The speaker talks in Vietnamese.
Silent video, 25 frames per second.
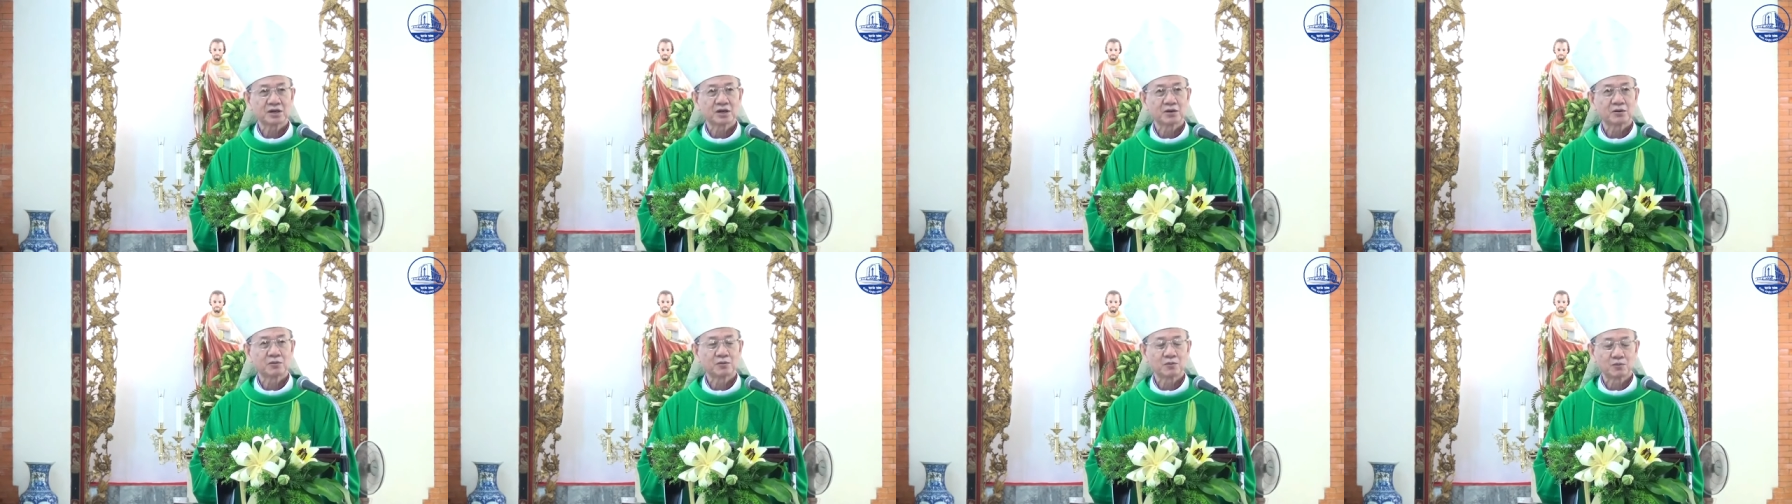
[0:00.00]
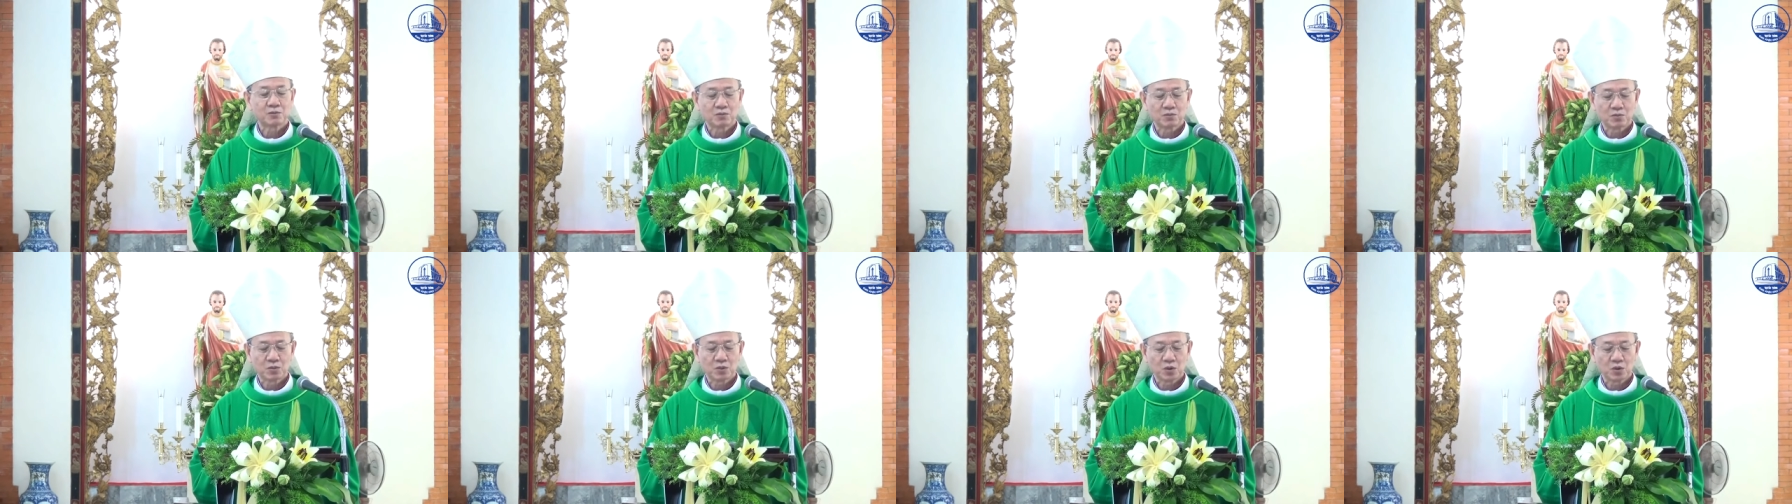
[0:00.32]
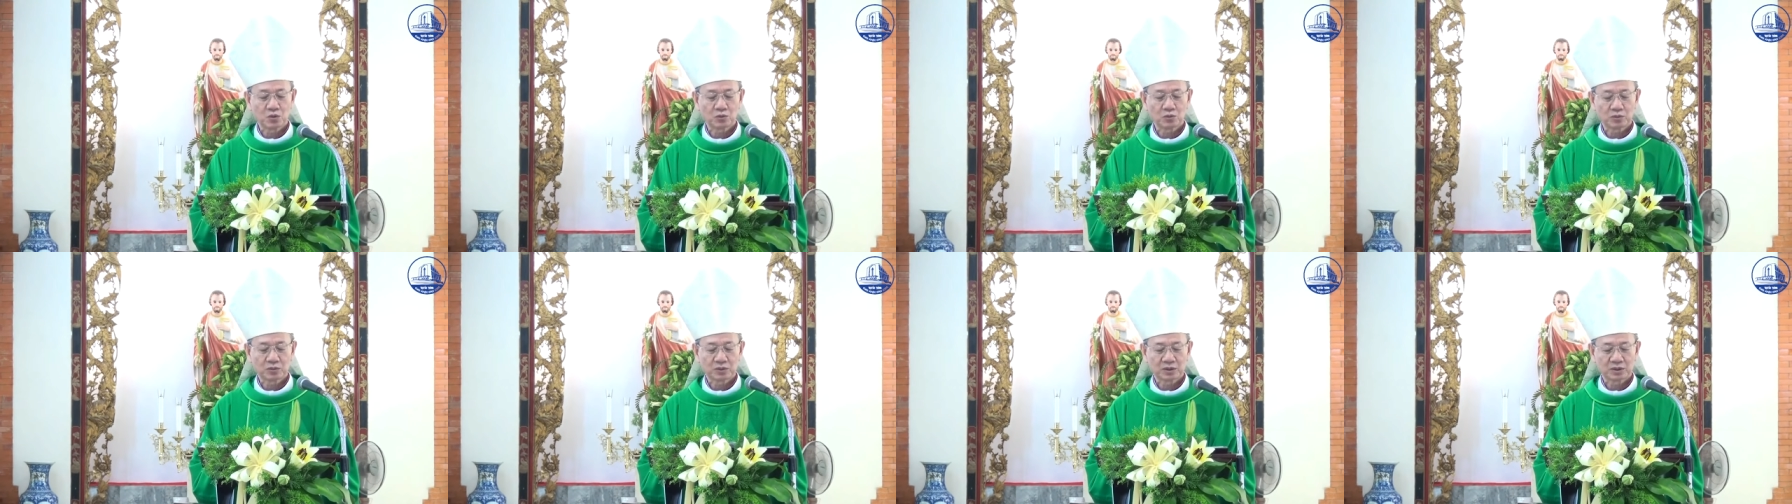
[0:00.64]
ông
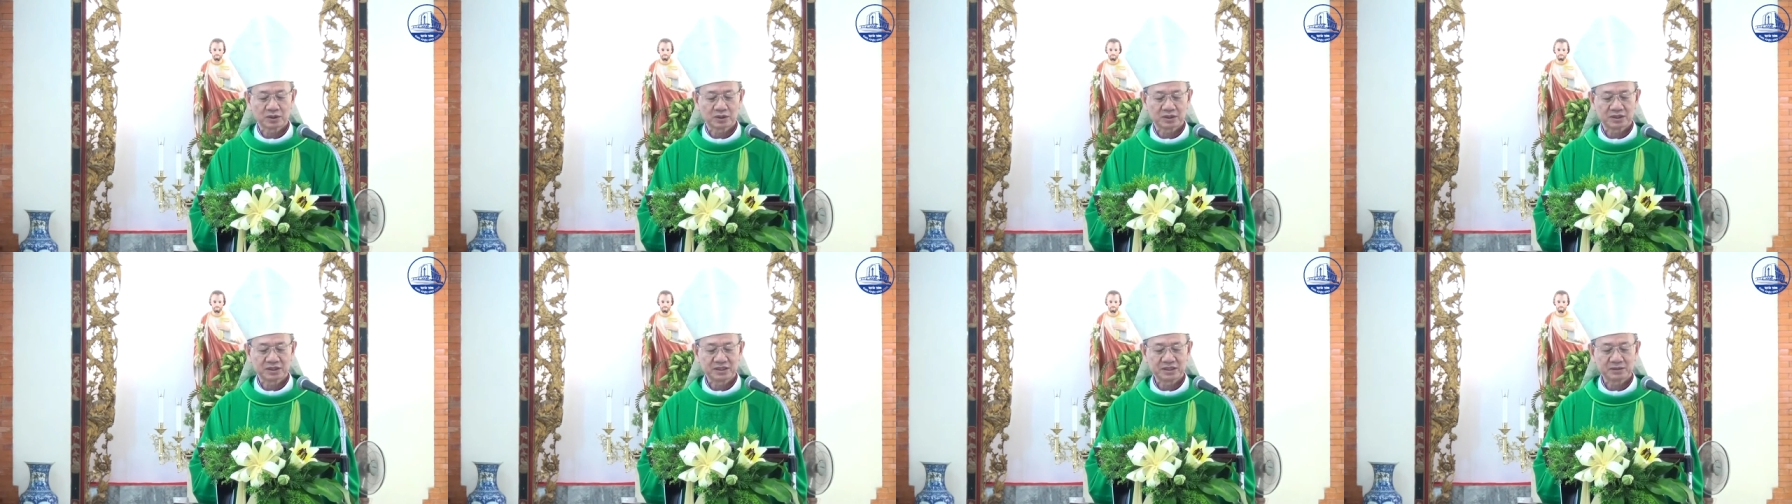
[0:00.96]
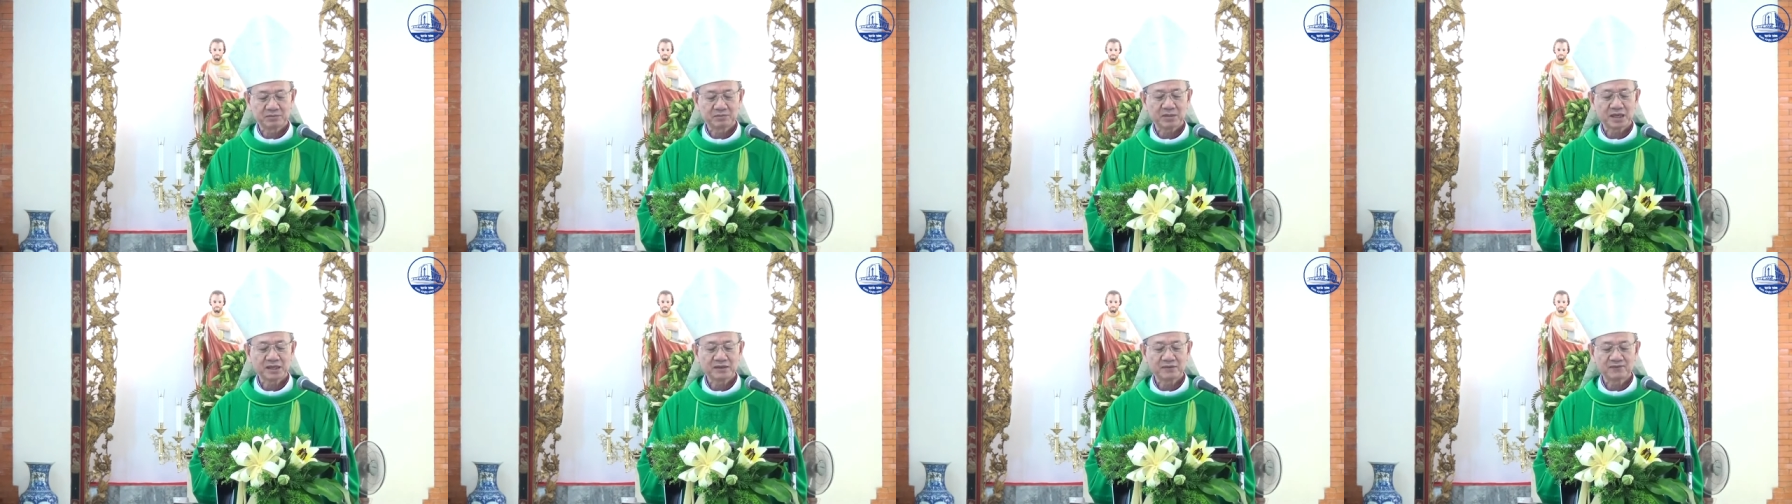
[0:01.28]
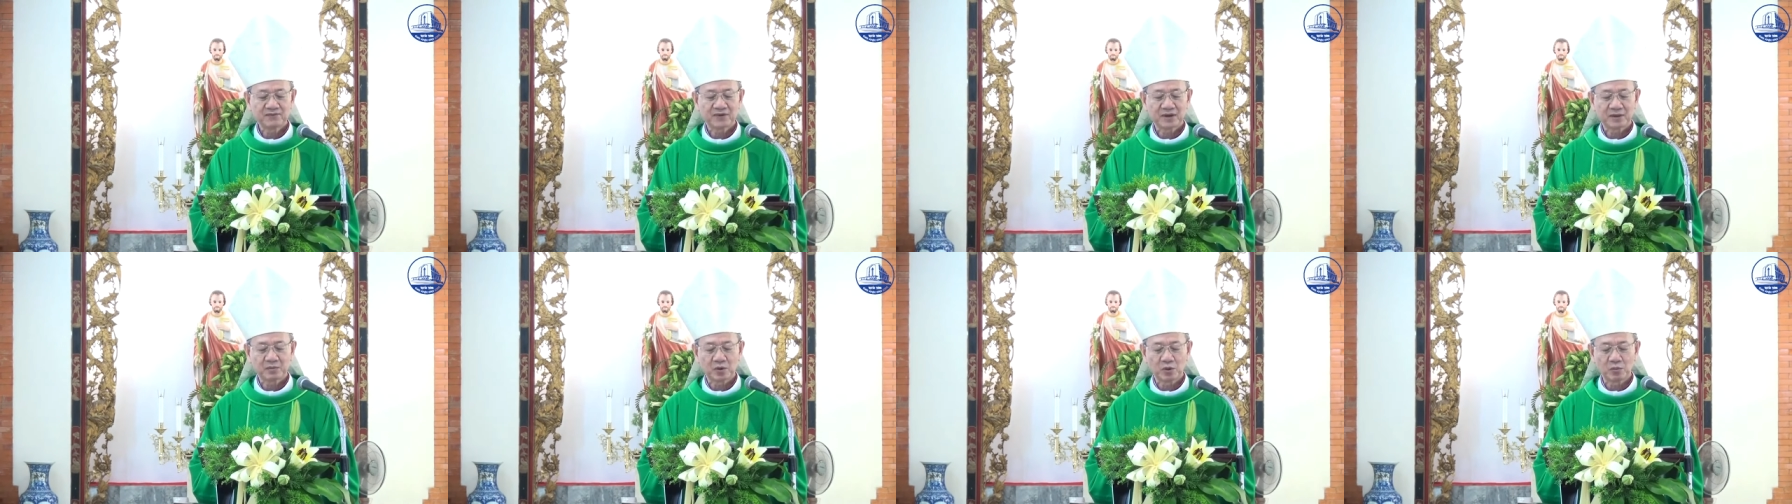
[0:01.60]
một chiếc bánh
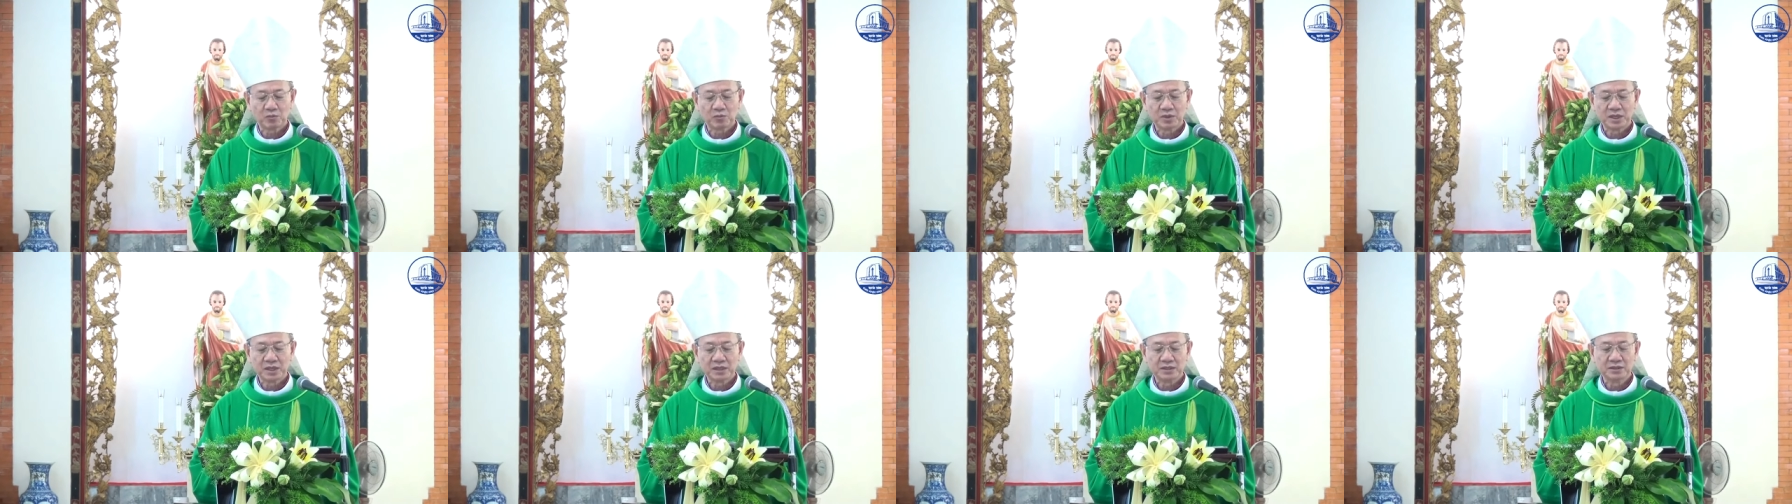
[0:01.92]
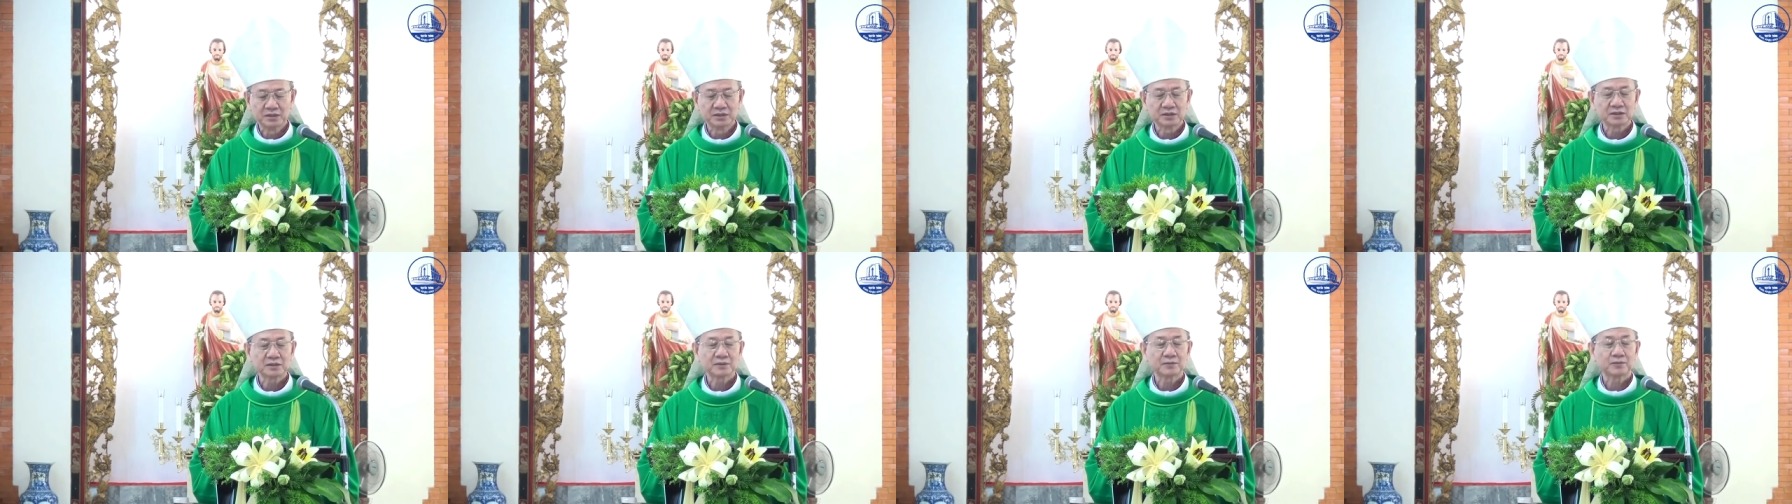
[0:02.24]
và một bình nước